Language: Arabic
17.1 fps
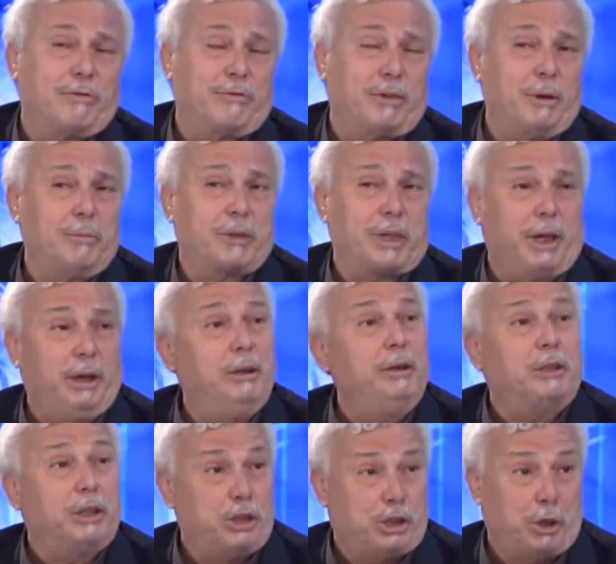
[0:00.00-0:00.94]

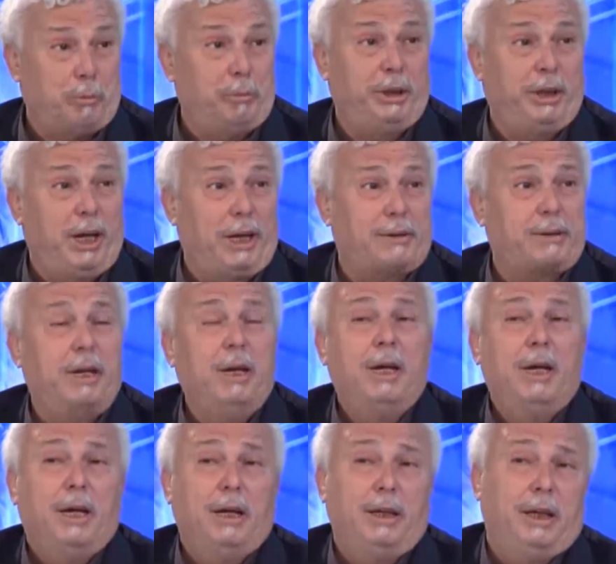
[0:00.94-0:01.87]
مسرحية الجميلات
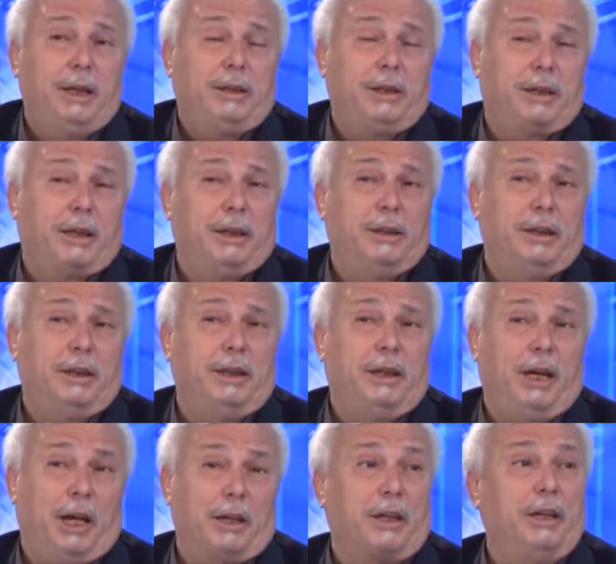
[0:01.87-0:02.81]
التي كان
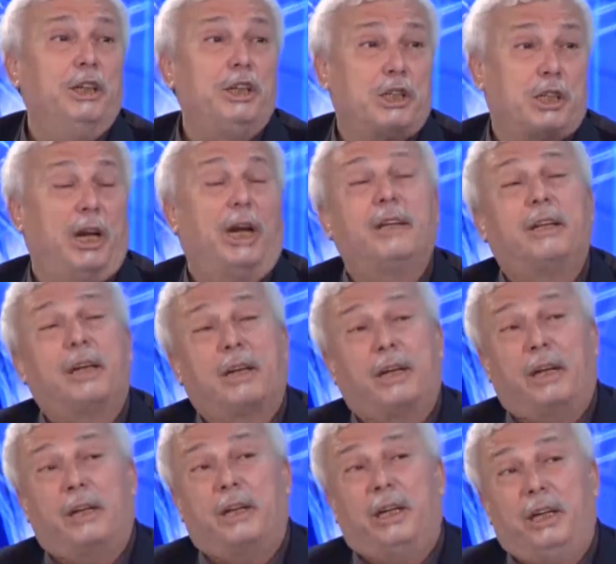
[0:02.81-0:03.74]
للحظ أني شاهدتها
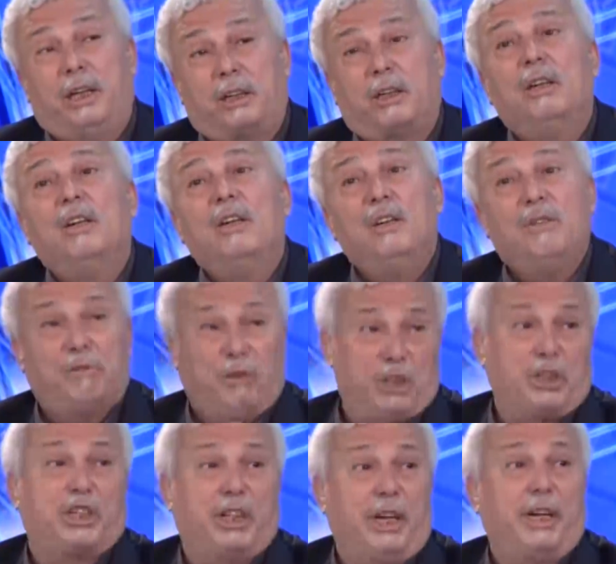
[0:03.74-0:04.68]
كذلك في
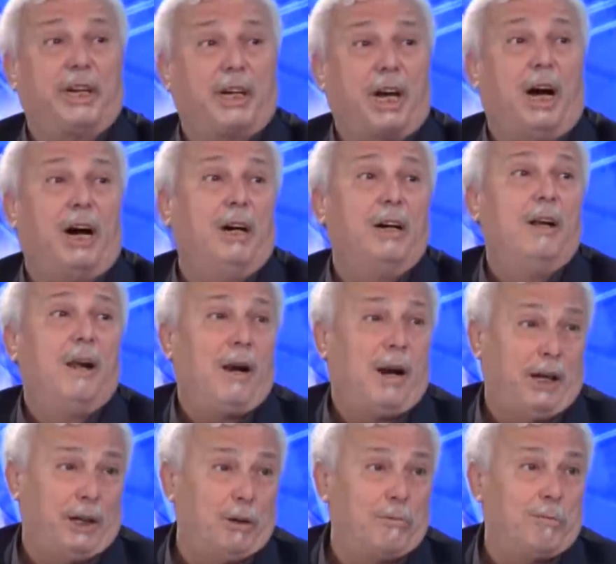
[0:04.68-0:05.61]
الشرقة
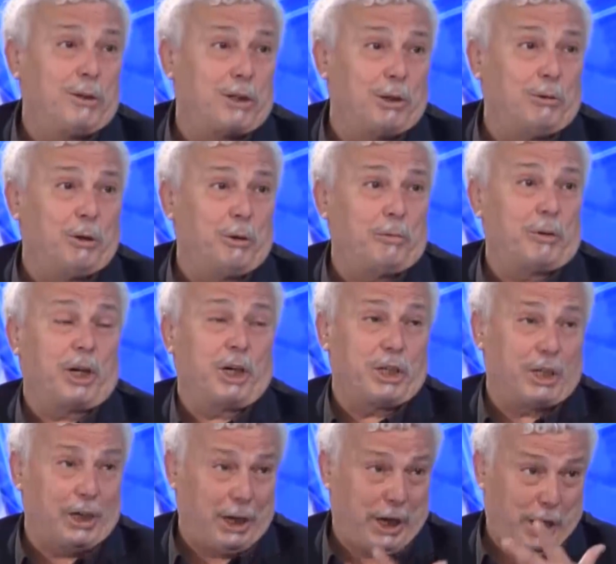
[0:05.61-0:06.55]
على مستوى
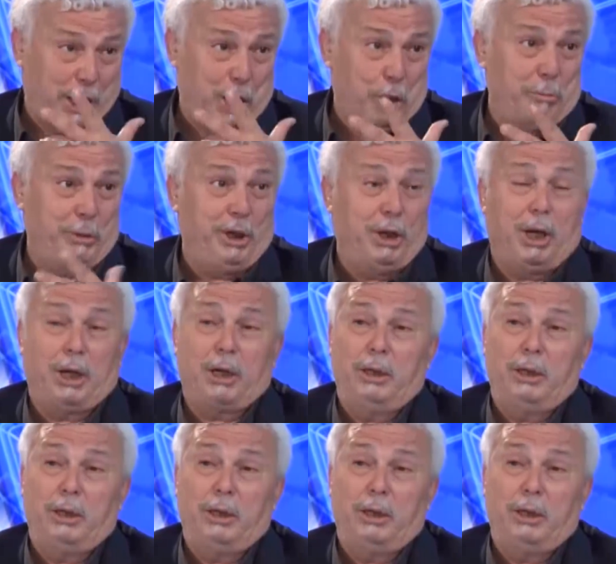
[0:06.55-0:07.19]
مهرجان العربي نعم.